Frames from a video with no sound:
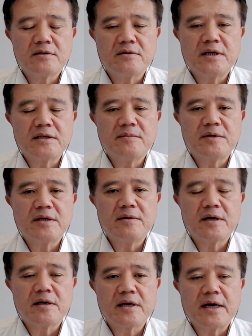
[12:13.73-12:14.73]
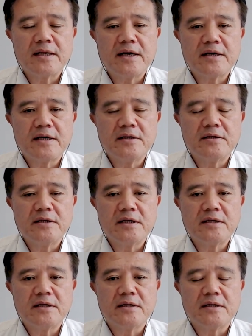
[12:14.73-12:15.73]
走到什么地方，看到一个
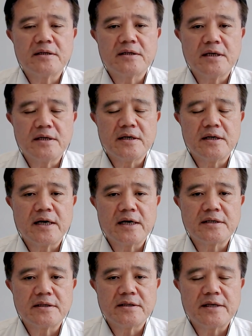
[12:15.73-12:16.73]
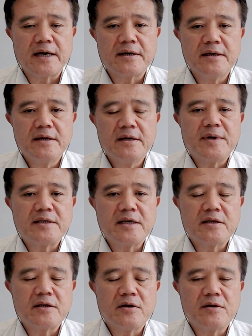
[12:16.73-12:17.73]
就是车的那个纸箱，就把
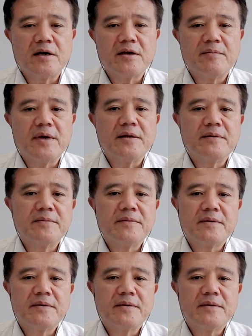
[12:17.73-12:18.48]
钱丢到里面。